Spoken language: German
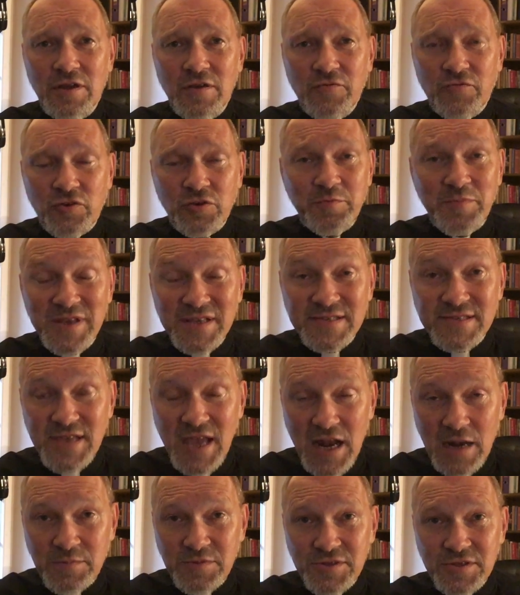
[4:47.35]
von mir
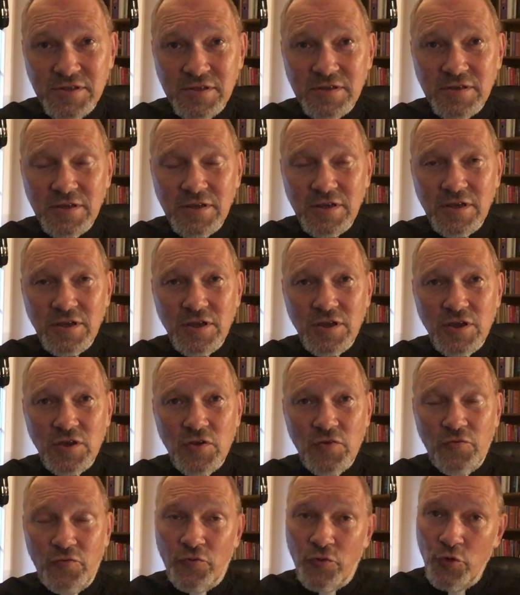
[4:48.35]
selbst,
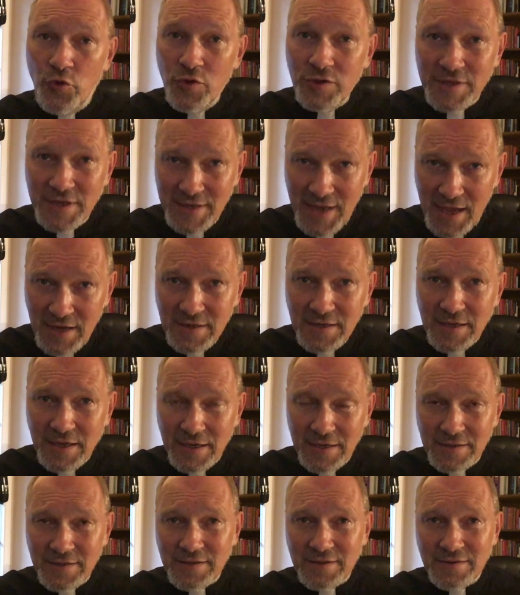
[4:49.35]
für den
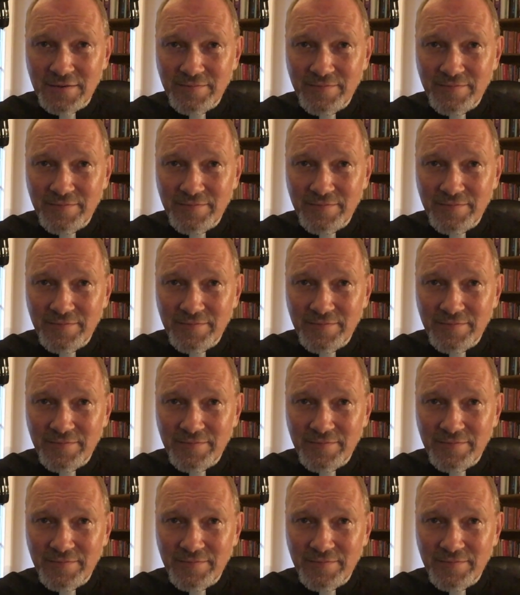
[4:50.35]
anderen.